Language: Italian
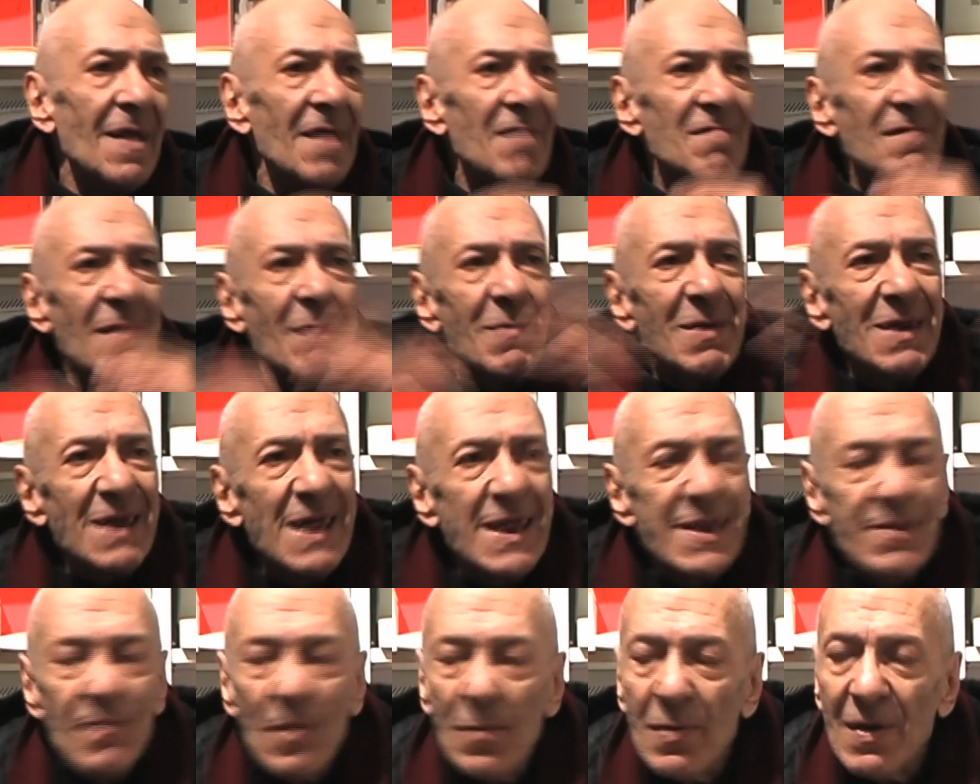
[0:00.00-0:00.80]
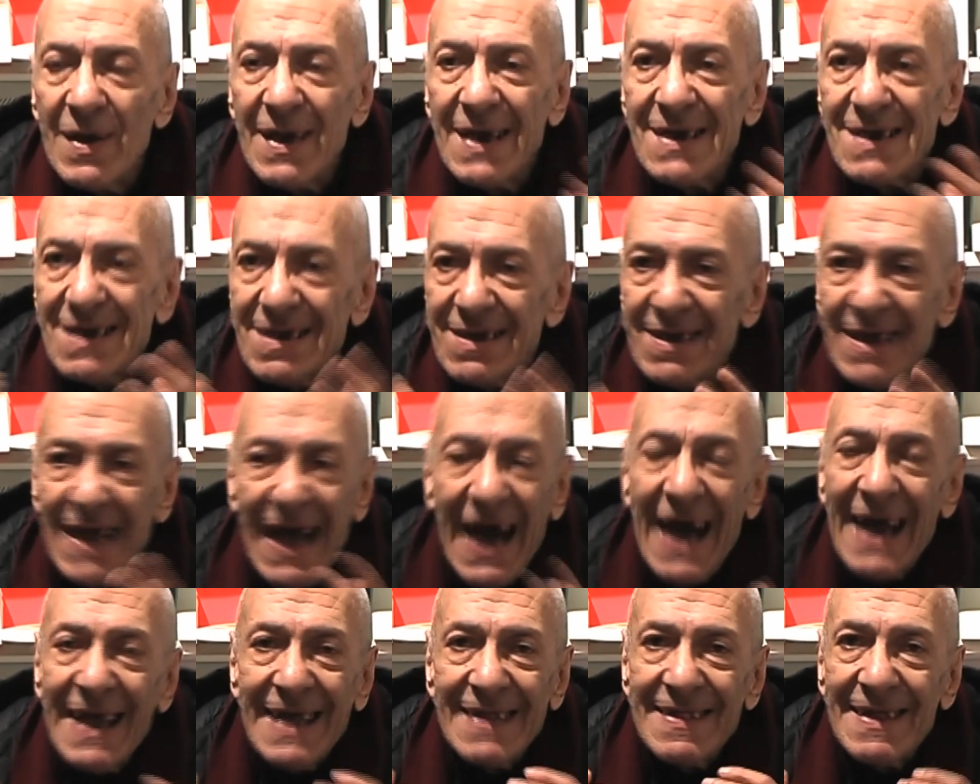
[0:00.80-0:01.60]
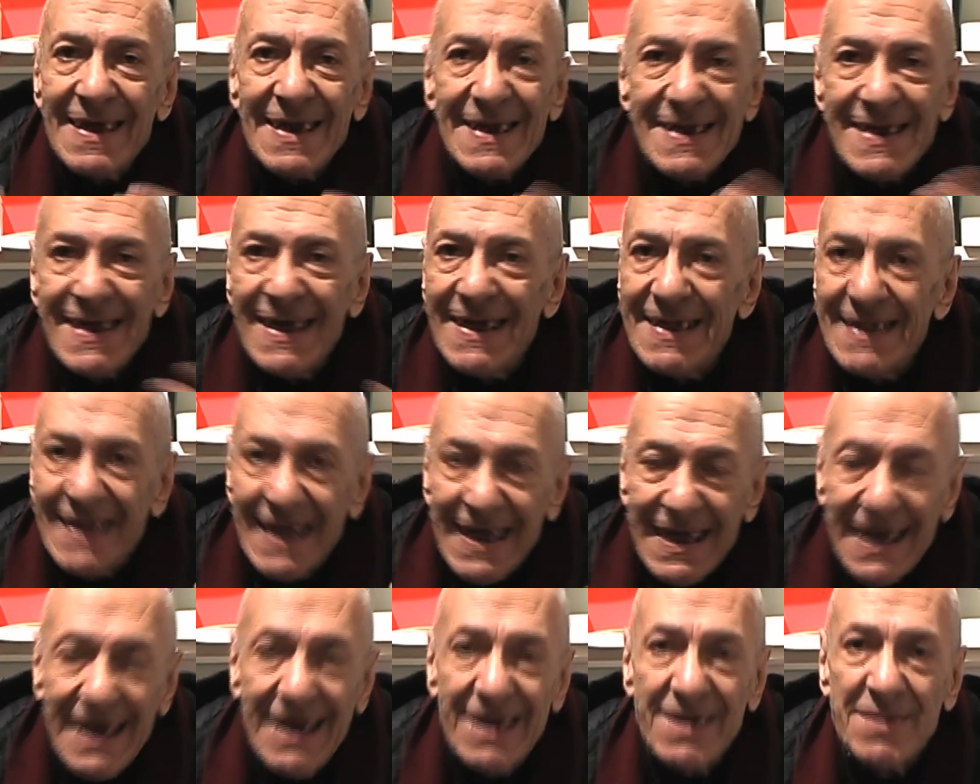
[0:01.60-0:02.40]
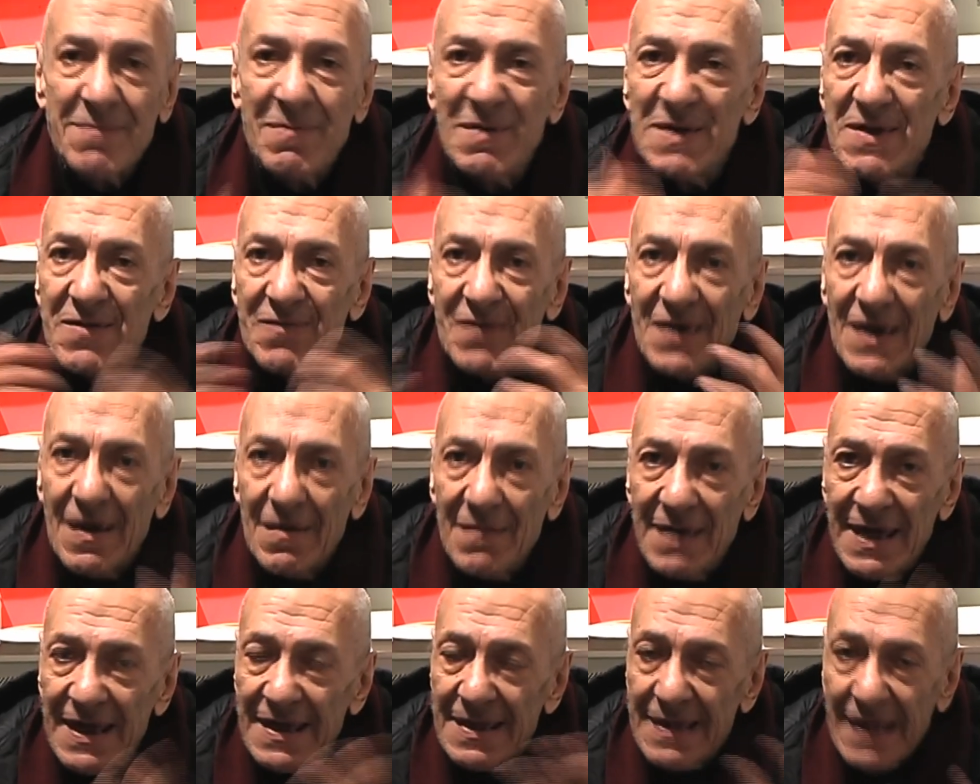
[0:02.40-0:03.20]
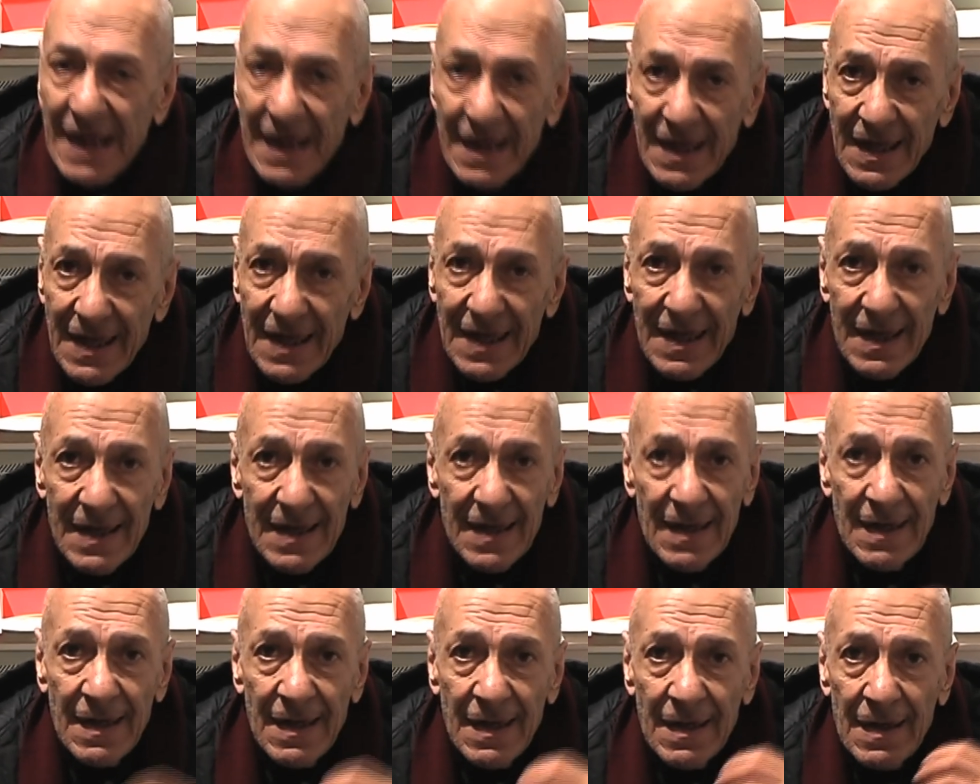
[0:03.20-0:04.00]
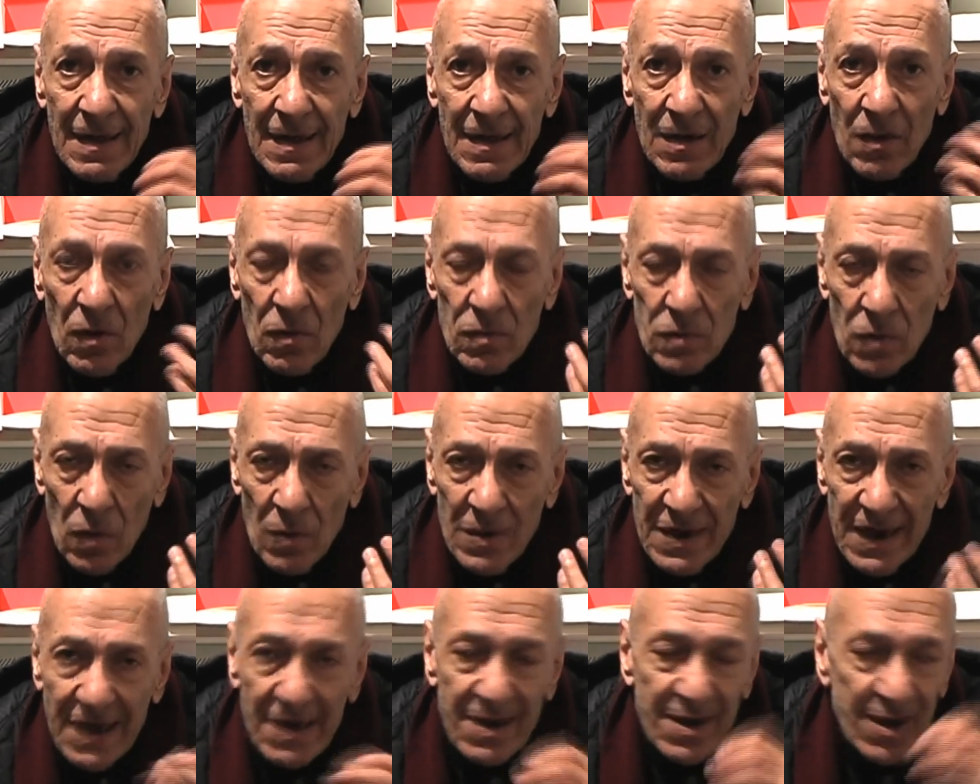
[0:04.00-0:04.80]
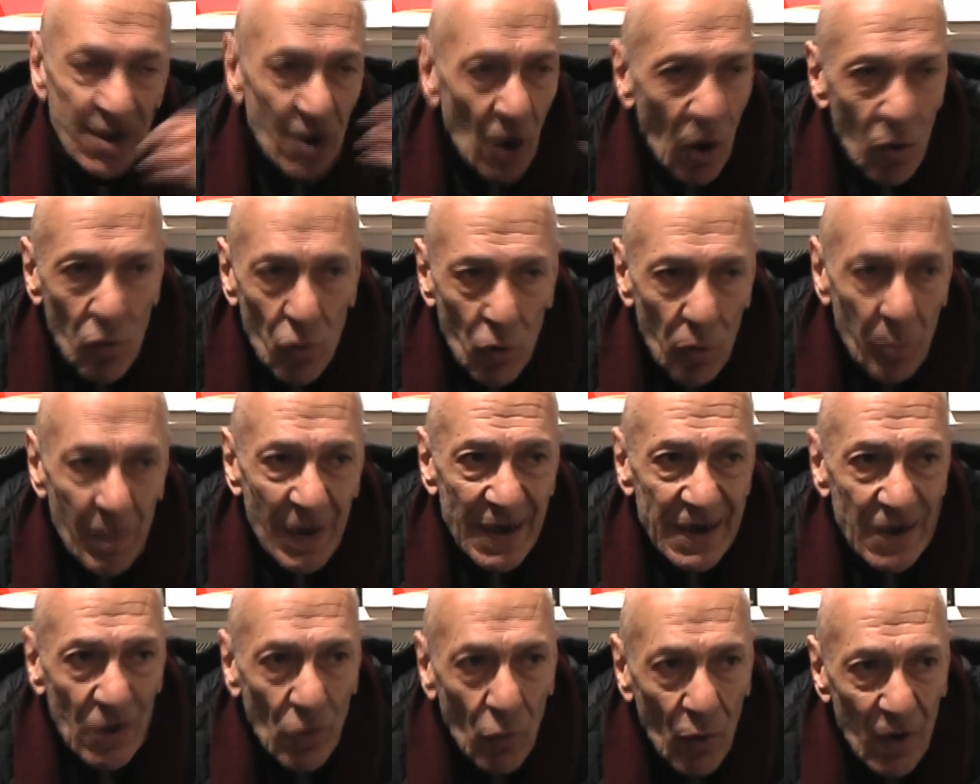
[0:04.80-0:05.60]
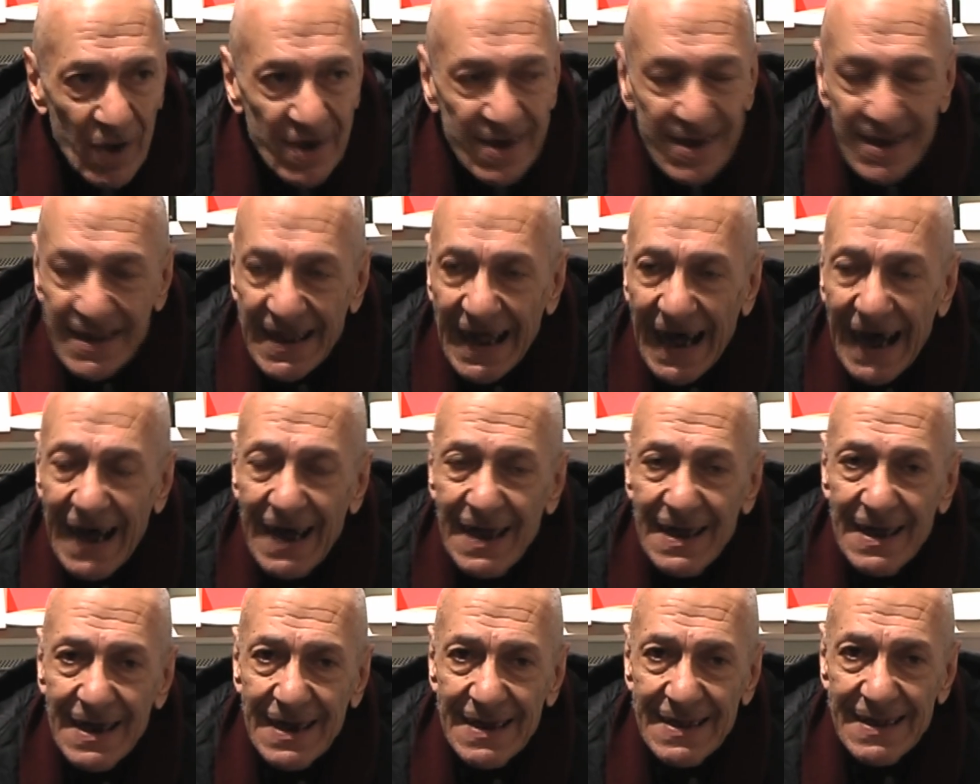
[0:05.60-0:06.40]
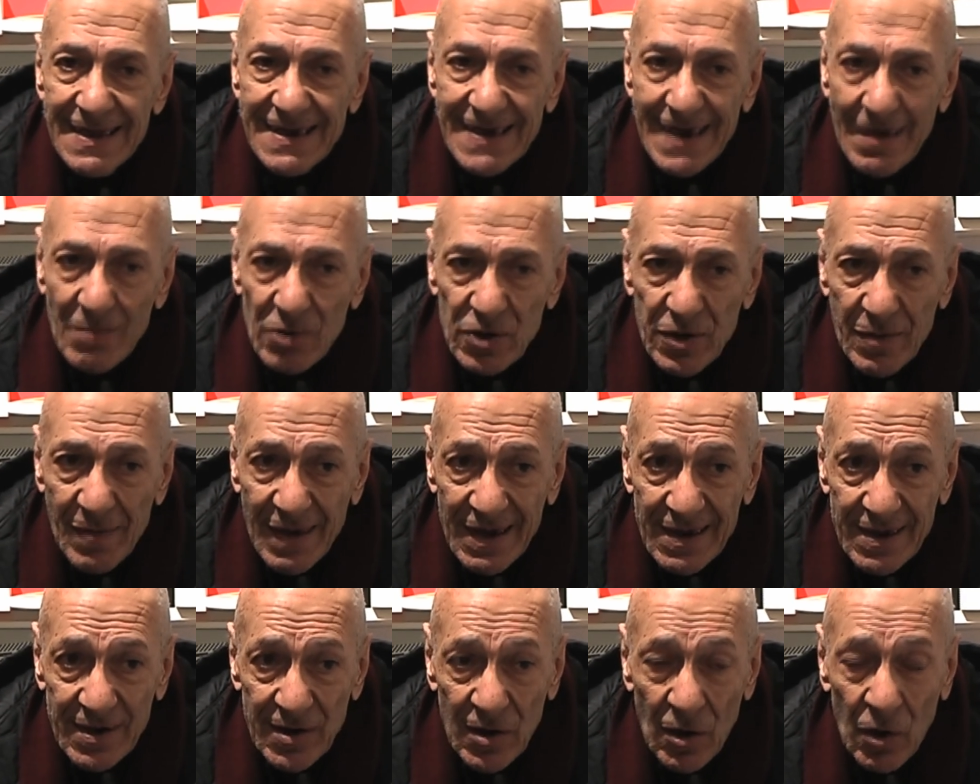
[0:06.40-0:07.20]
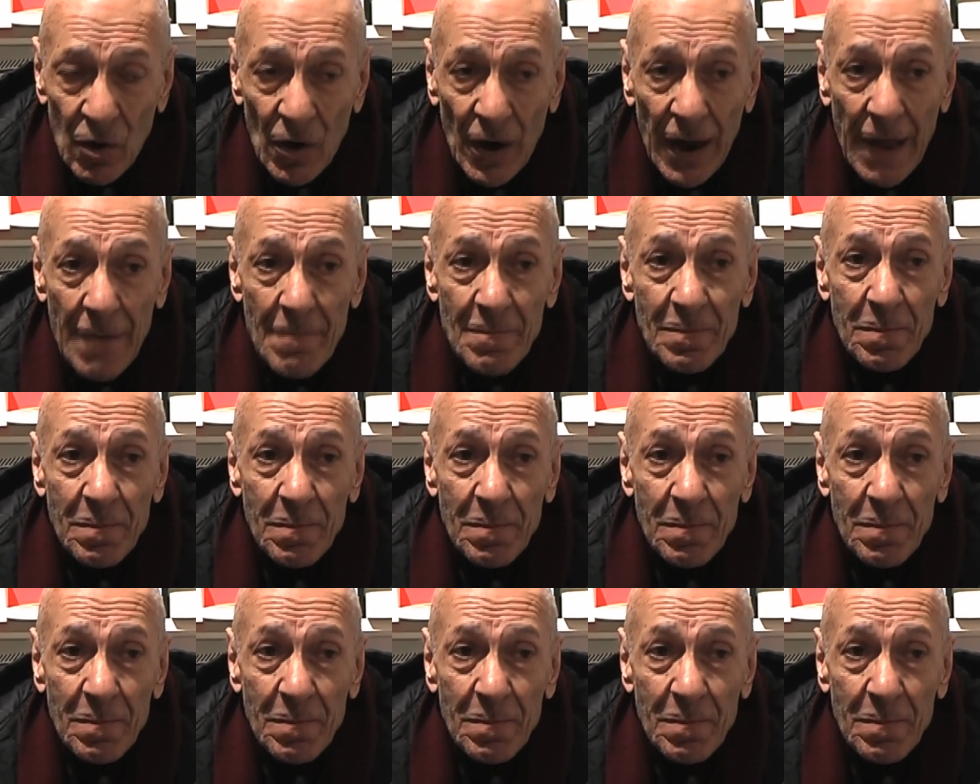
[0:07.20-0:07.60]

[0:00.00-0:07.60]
va benissimo poi che ci sia anche della gente che specificamente eh, eh, co- dire, si occupa di questa diciamo, dimensione,